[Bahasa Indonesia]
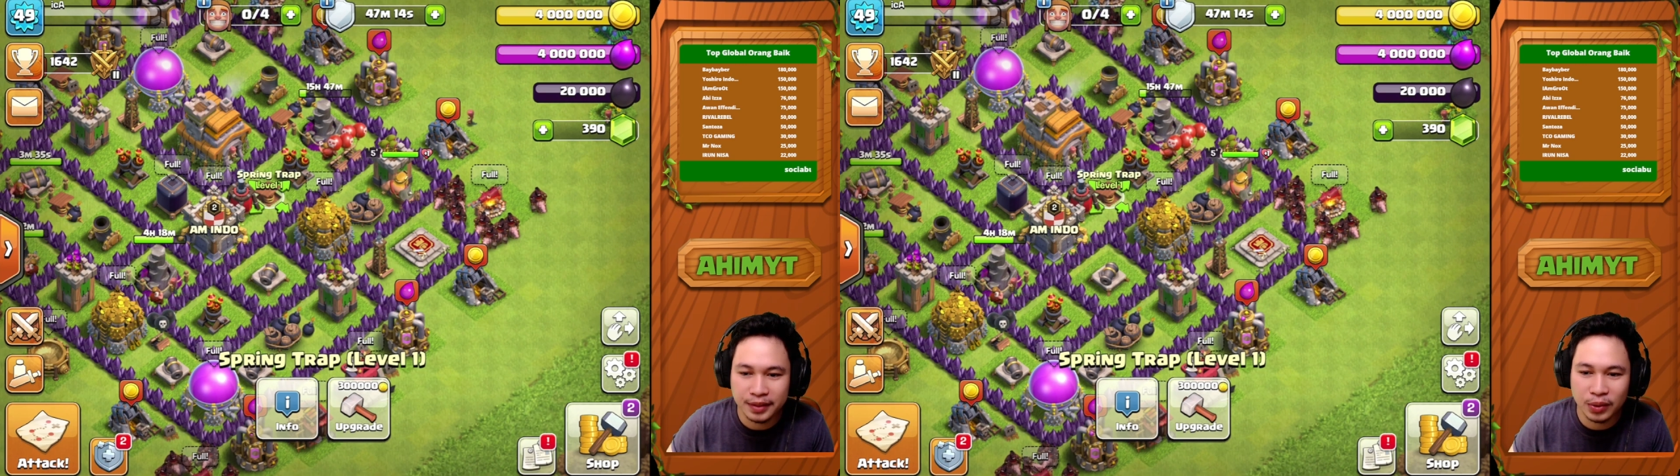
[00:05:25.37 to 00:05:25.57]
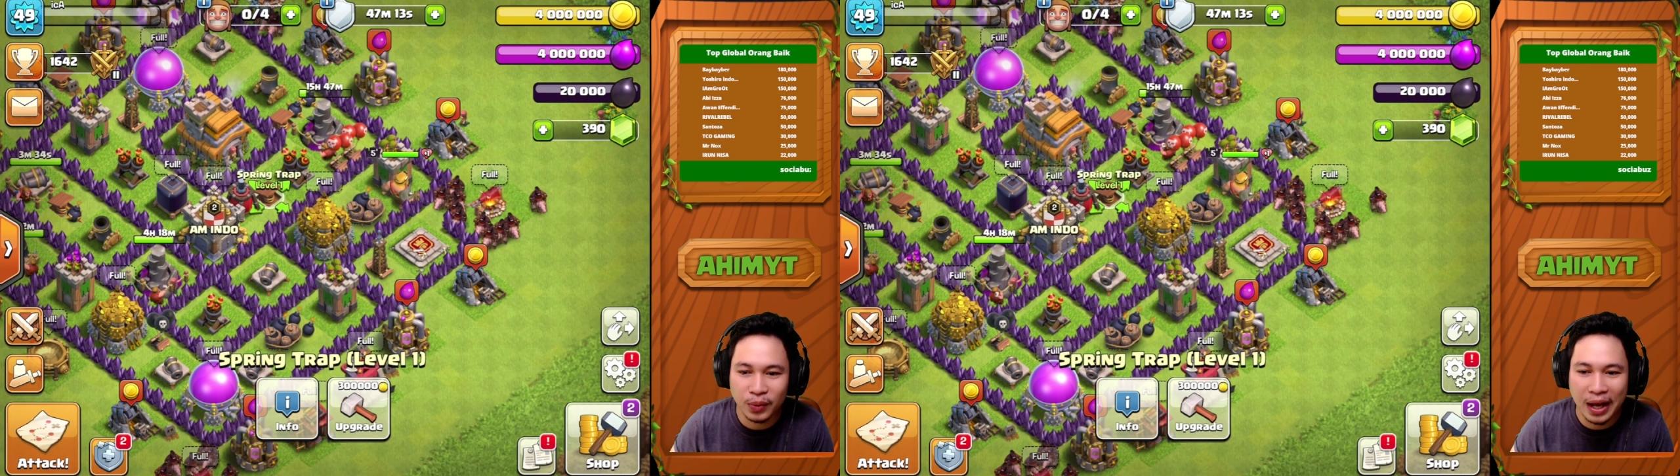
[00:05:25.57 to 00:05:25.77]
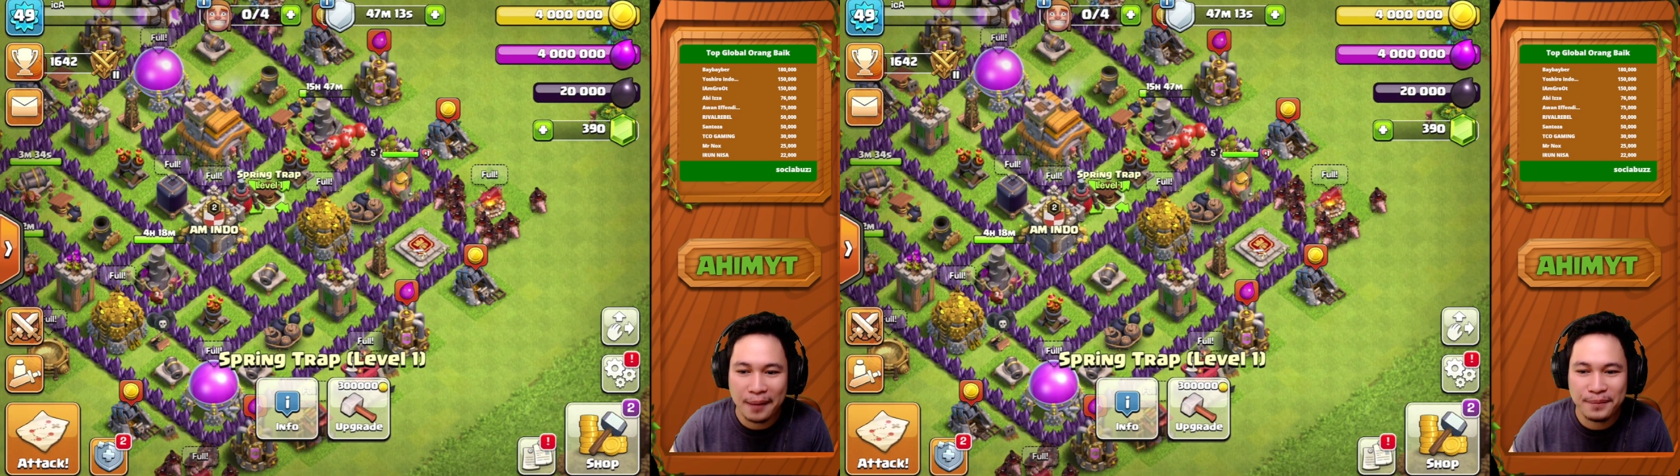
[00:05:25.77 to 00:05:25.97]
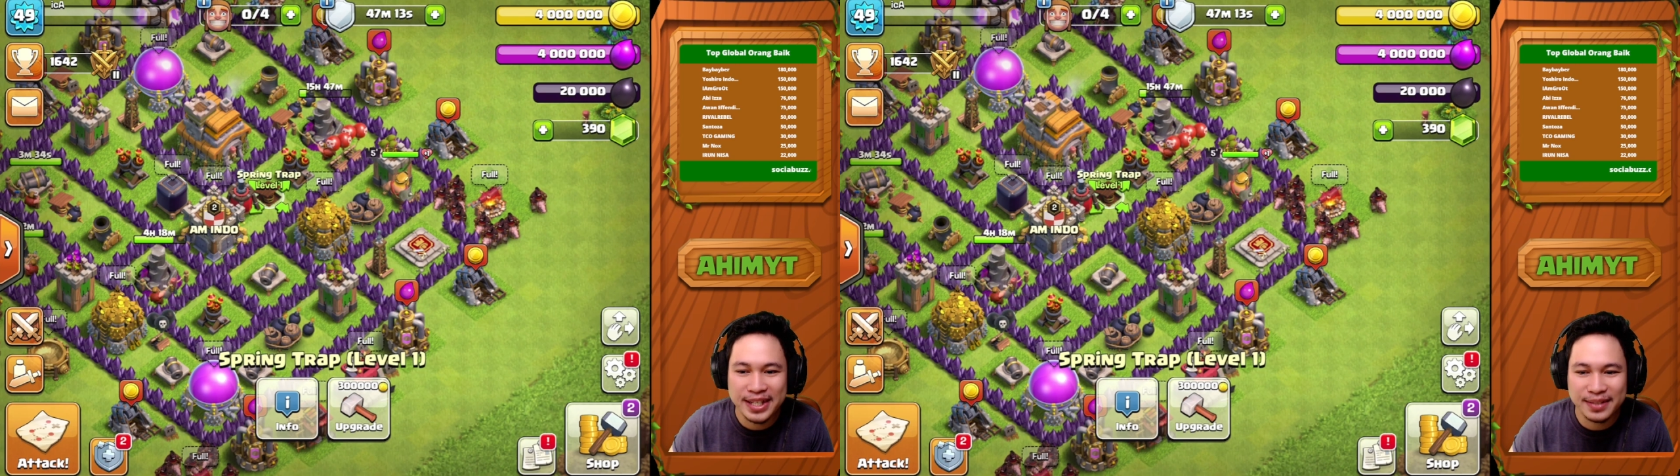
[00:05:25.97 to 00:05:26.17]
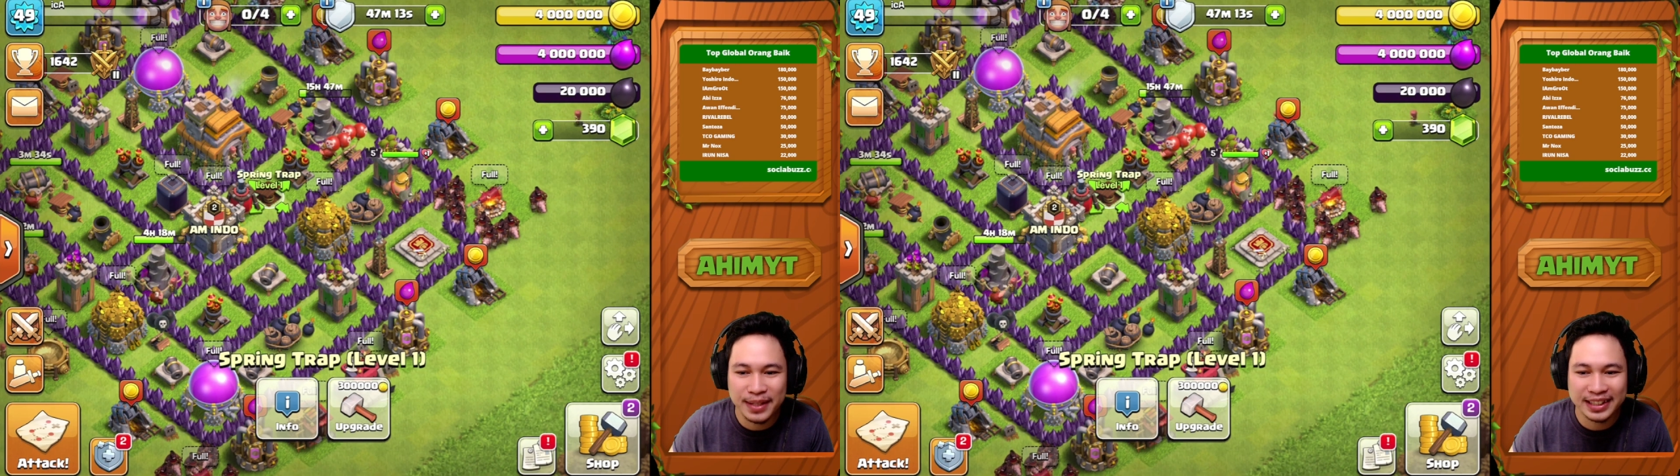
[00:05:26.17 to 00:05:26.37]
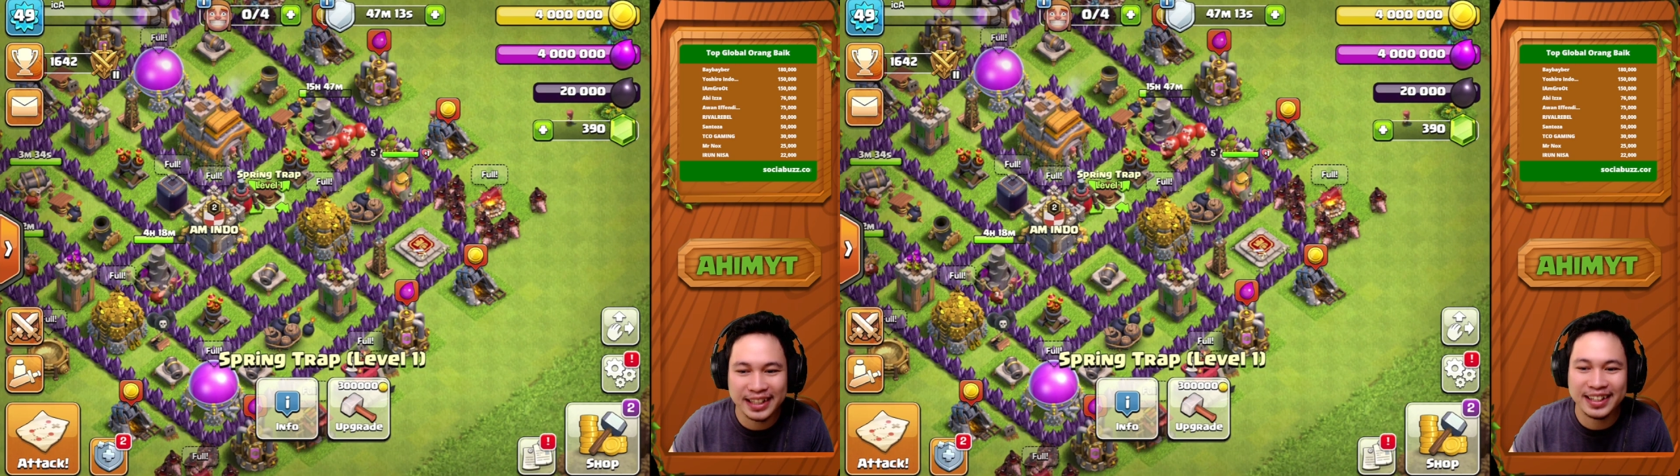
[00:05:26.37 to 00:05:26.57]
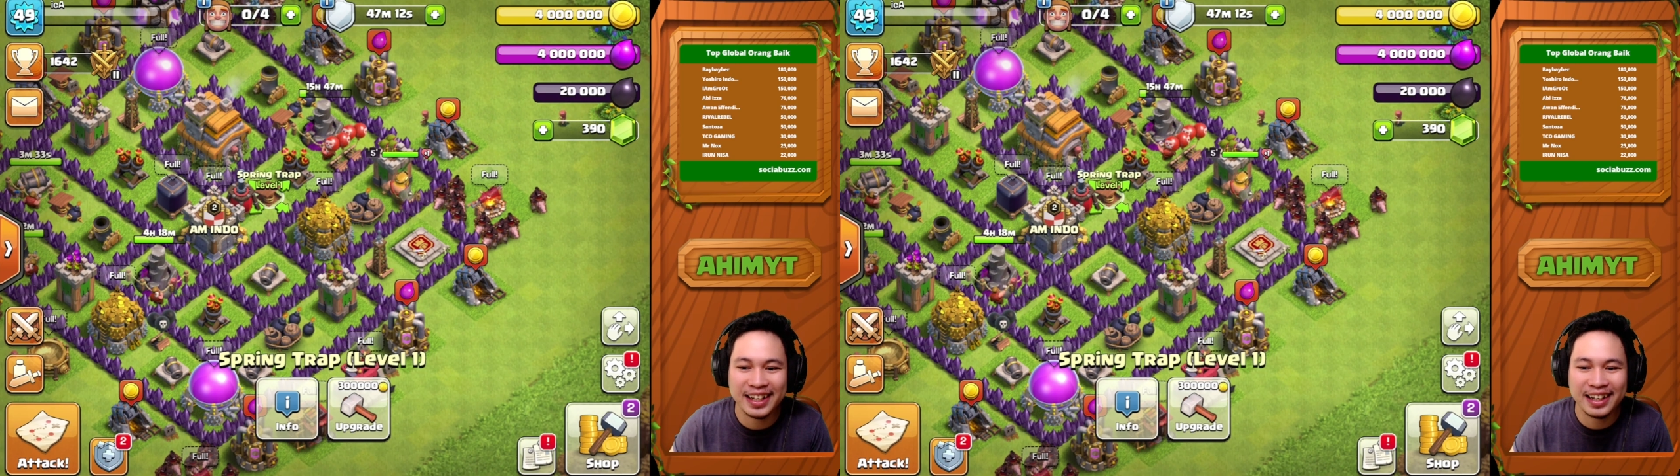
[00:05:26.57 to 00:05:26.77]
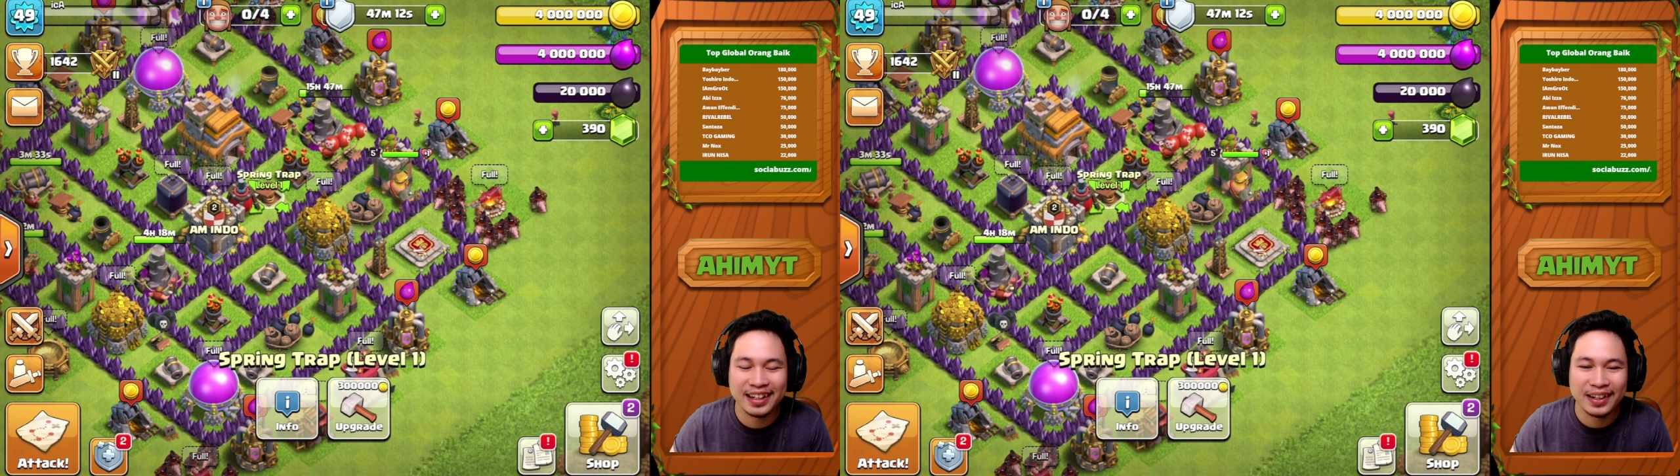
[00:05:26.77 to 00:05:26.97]
auto abis
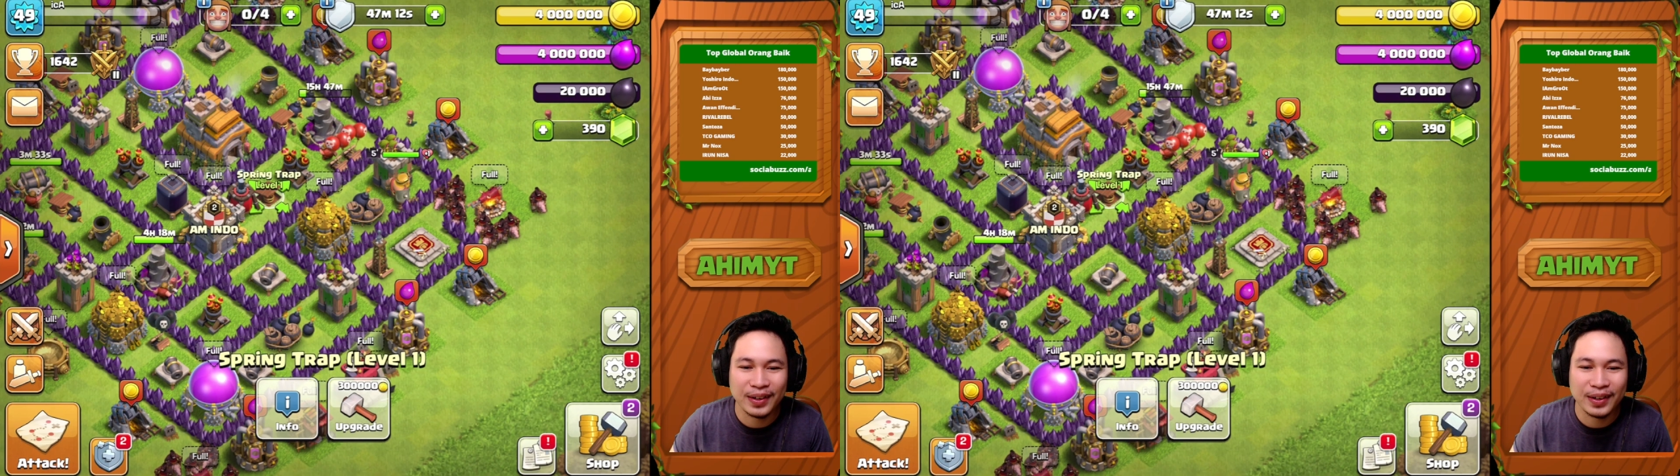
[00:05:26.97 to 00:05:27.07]
biasanya